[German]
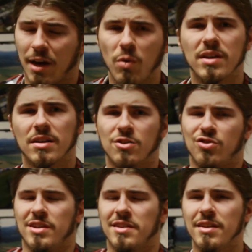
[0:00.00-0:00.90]
ja, traurige
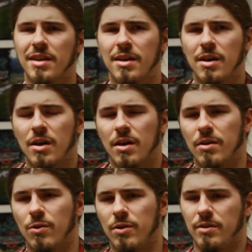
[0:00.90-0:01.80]
Geschichte
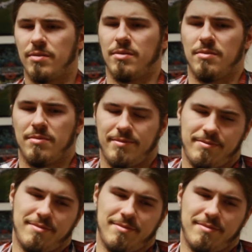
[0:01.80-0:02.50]
und